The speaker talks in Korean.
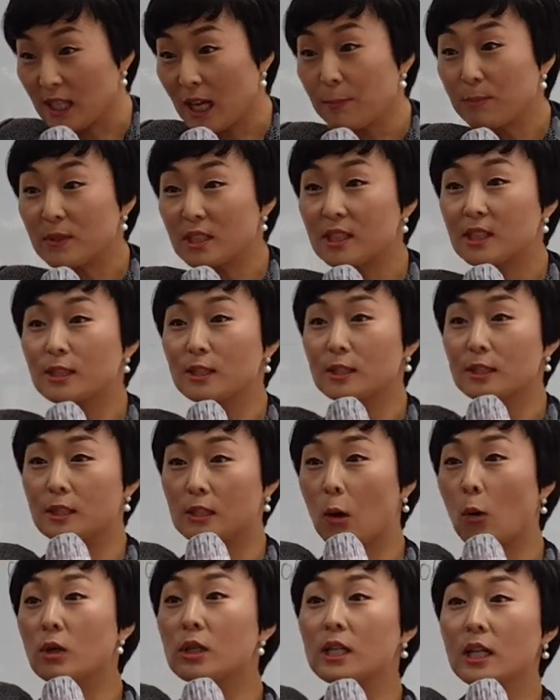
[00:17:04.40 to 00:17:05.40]
3층
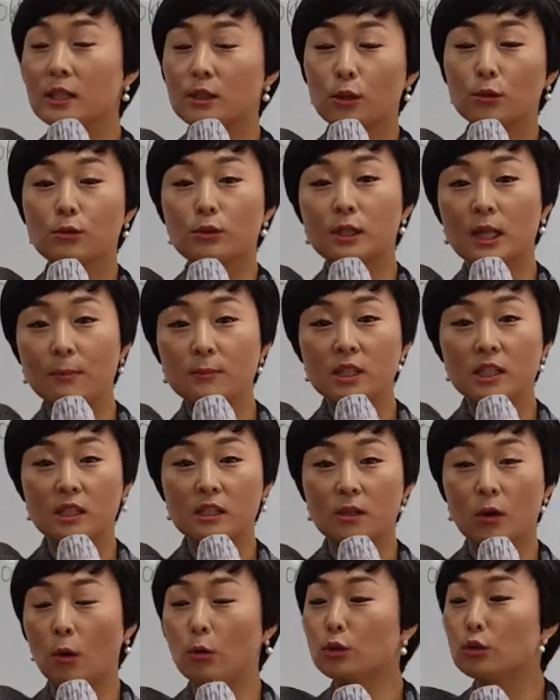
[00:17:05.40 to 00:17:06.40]
거기에서도
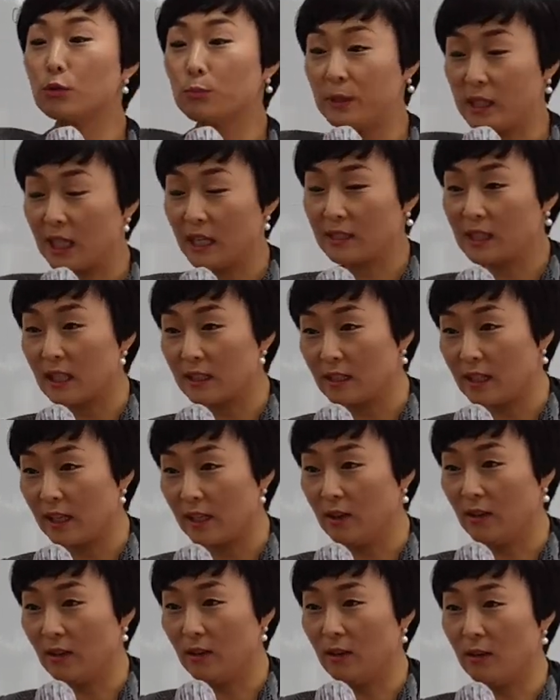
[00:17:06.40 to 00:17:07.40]
3층이 거기도 비가
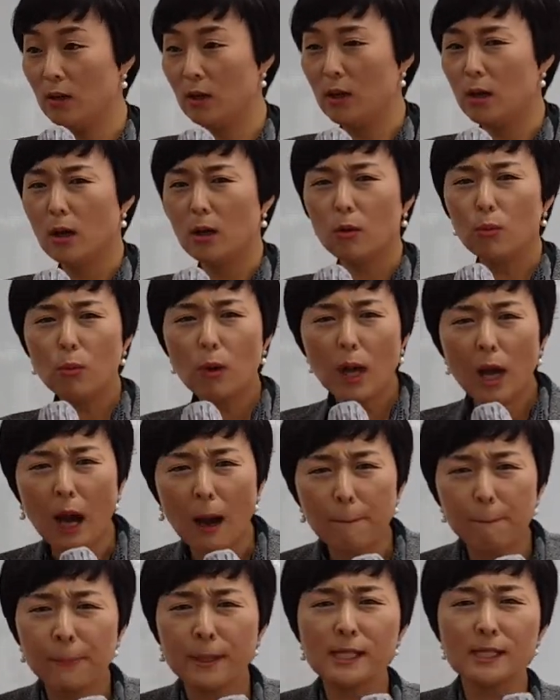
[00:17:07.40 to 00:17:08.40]
샜대요. 왜
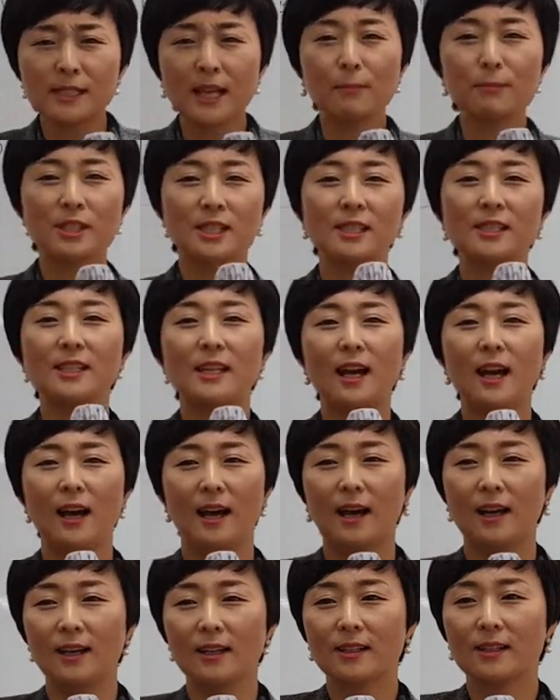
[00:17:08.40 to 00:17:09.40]
하필
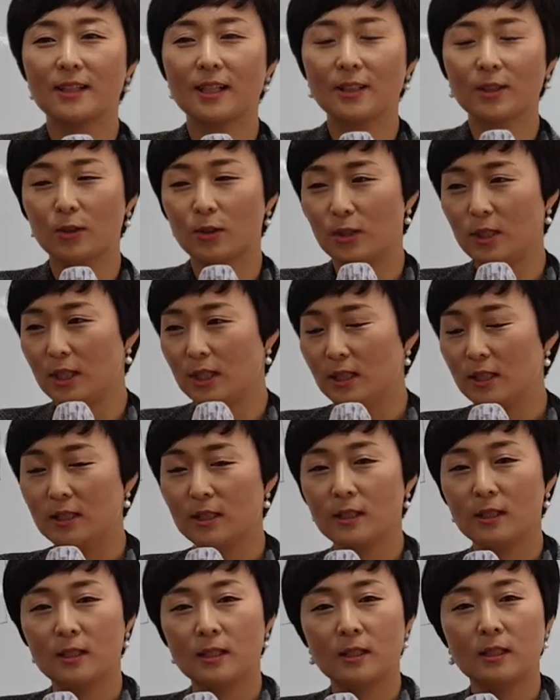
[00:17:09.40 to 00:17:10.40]
3층이야? 그랬더니
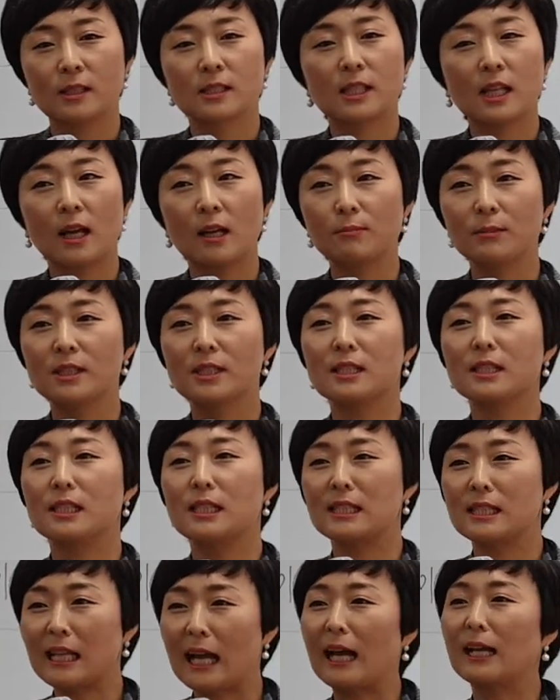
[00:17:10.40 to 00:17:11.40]

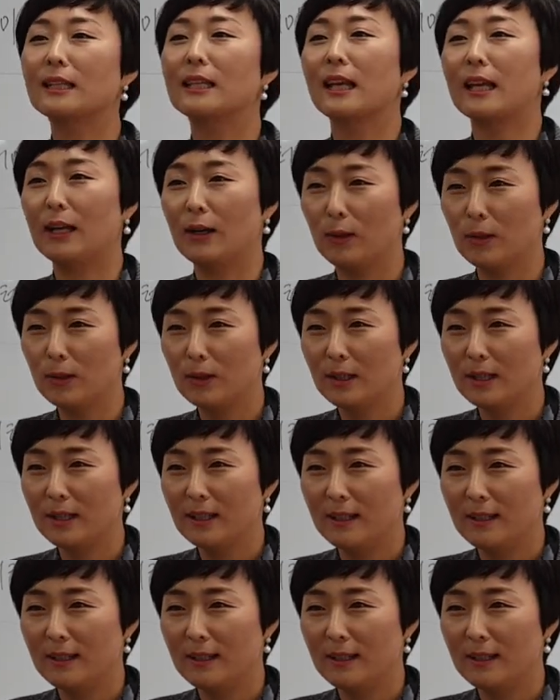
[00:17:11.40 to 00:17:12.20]
3층이 싸대요.